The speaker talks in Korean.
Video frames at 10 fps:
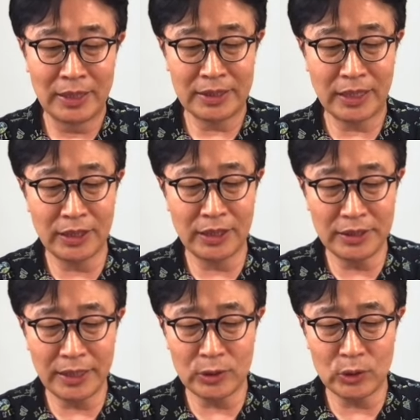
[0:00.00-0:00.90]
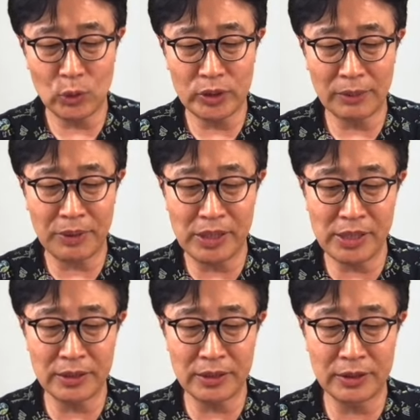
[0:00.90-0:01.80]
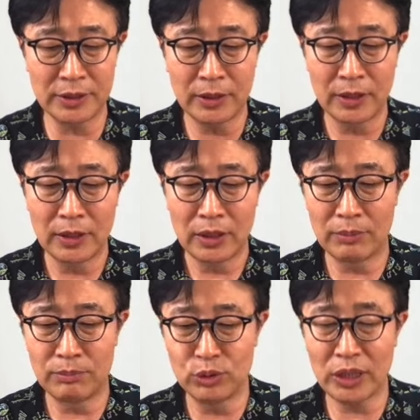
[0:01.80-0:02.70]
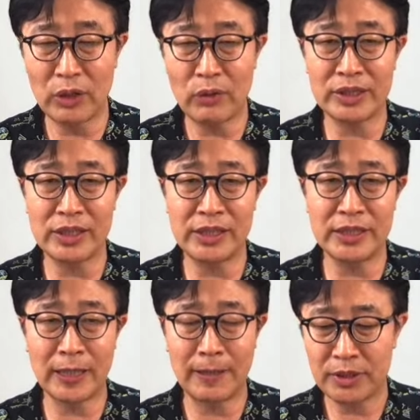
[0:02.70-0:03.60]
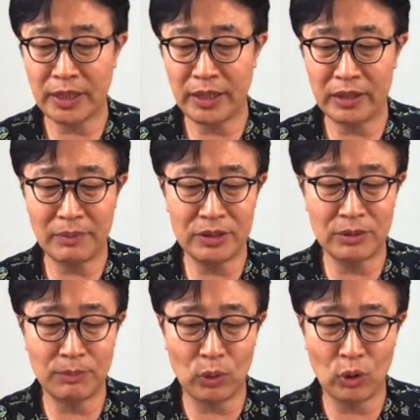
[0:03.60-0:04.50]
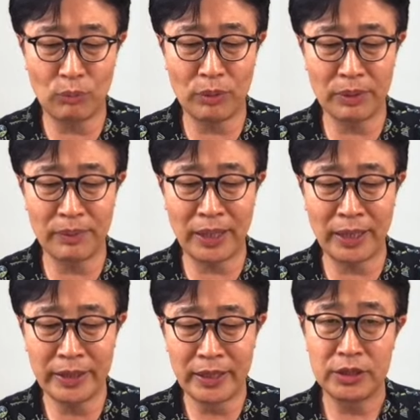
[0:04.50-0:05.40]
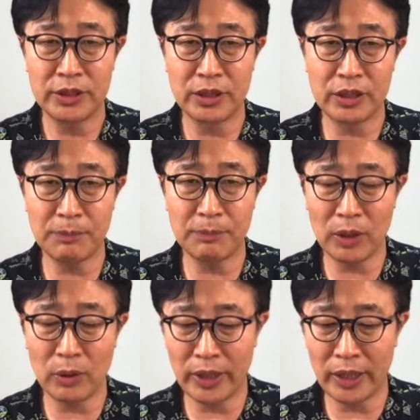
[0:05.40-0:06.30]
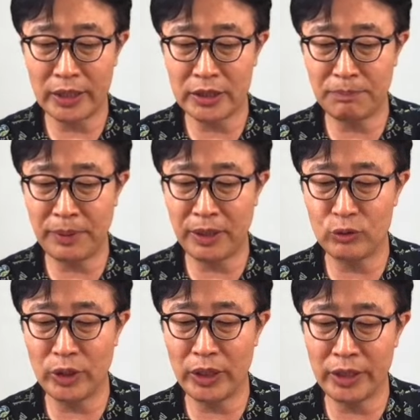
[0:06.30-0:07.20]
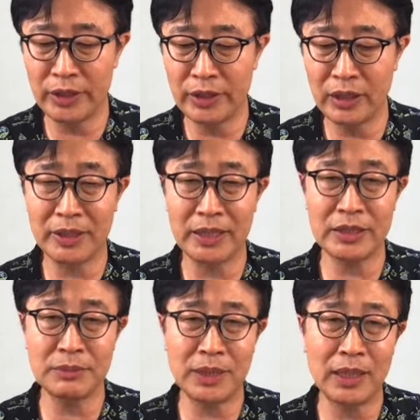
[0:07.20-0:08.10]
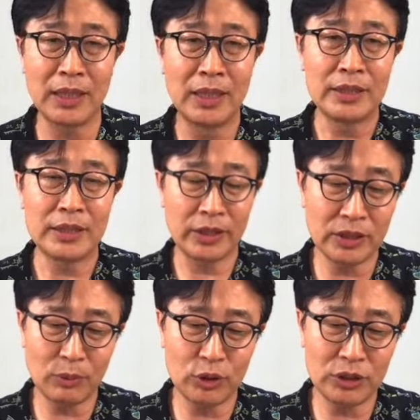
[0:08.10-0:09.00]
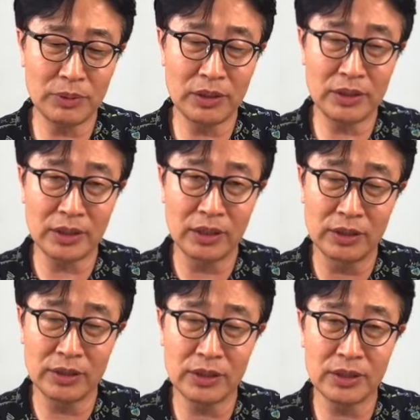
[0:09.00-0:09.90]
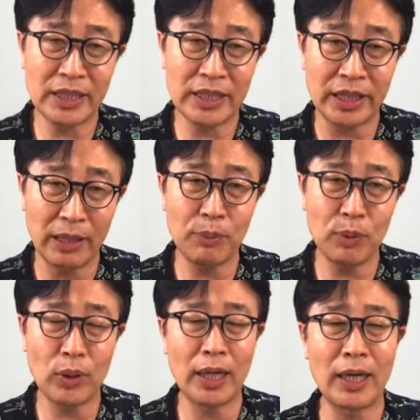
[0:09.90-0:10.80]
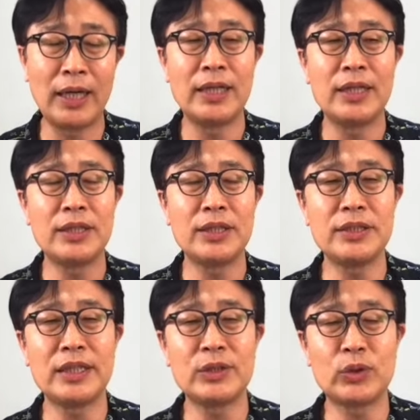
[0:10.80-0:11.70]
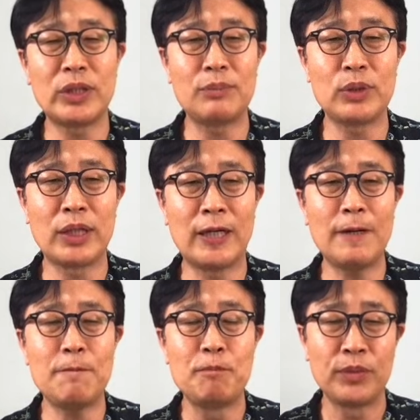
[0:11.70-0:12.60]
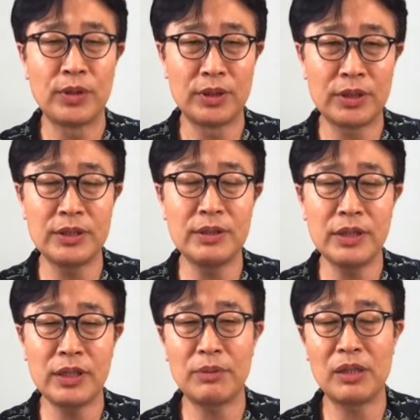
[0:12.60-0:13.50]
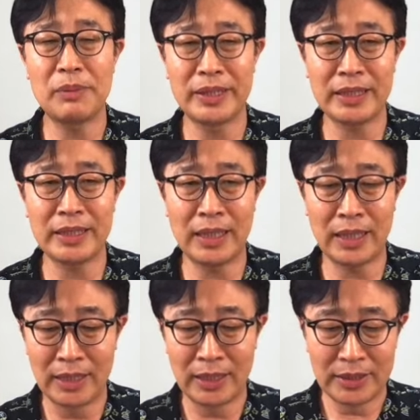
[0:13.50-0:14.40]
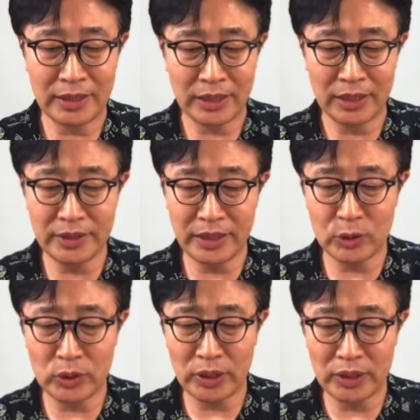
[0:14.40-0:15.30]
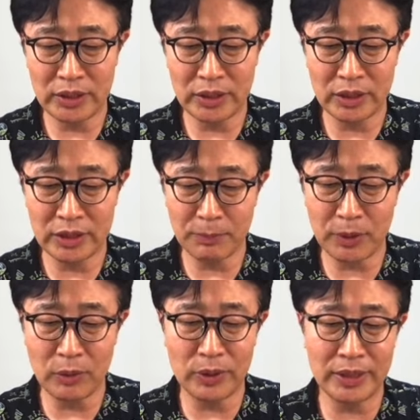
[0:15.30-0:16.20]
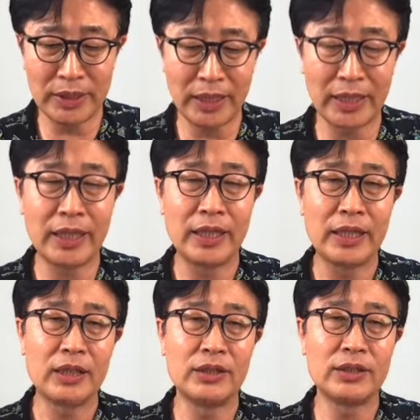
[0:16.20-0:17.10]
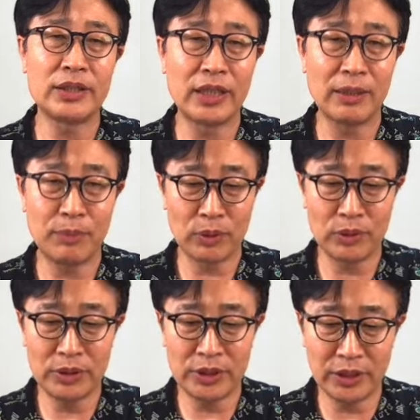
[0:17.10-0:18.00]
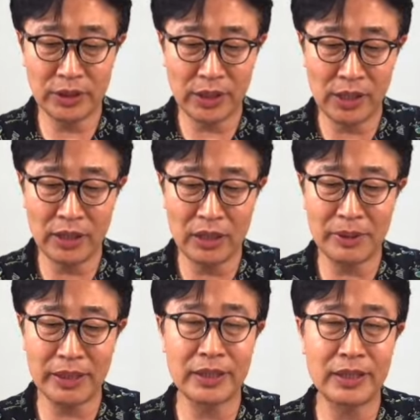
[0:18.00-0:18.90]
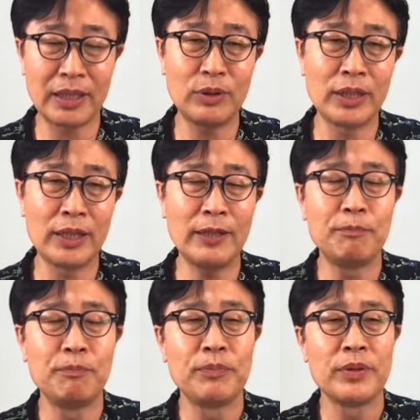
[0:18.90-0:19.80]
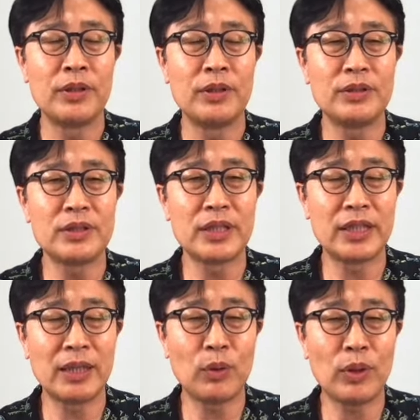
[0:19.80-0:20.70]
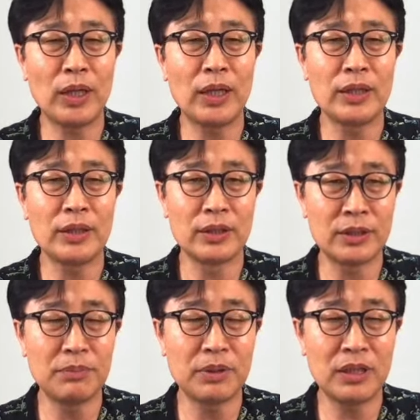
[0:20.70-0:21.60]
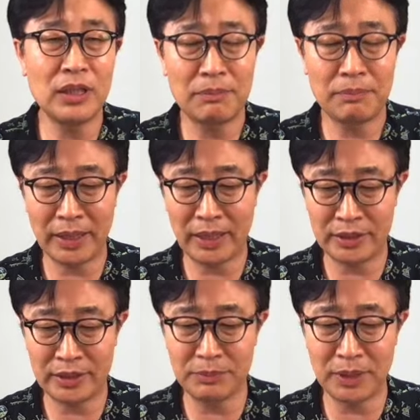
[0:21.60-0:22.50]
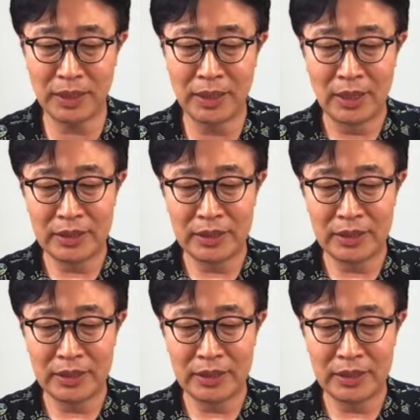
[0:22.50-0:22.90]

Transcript: 자, 현장 소장 B씨는 업무상 과실치사, 산업안전보건법 위반, 징역 십 개월에 집행유예 이 년을 받았습니다. 자, 여기서 보시면은 건설사 대표가 현장 소장보다 더 큰 형벌을 받았다. 자, 현장 소장은 징역 십 개월인데 건설사 대표는 징역 일 년을 받았기 때문에 건설사 대표가 더 큰 벌을 받게 됐습니다.